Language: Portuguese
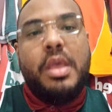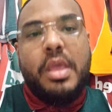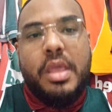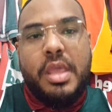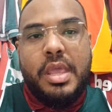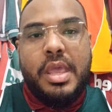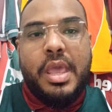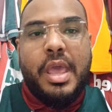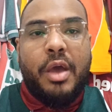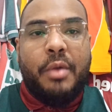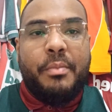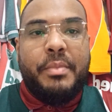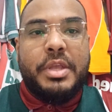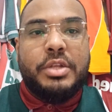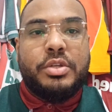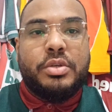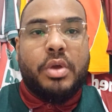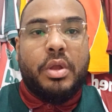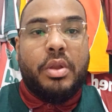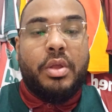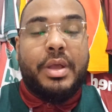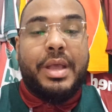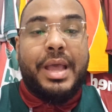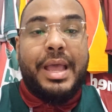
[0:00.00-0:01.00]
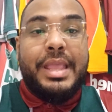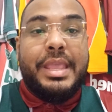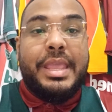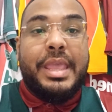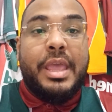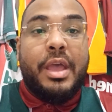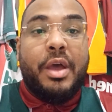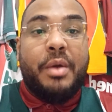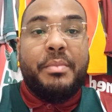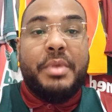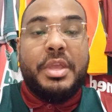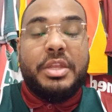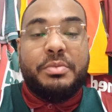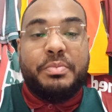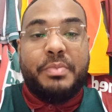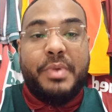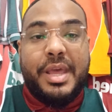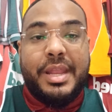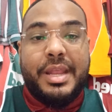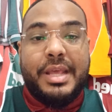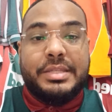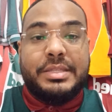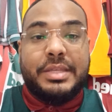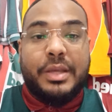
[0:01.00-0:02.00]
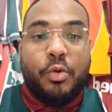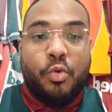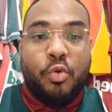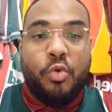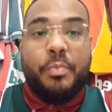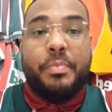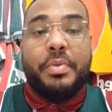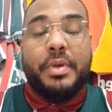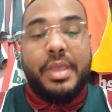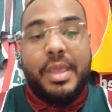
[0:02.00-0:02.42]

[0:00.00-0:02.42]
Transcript: e realmente colocar em quem realmente merece a culpa.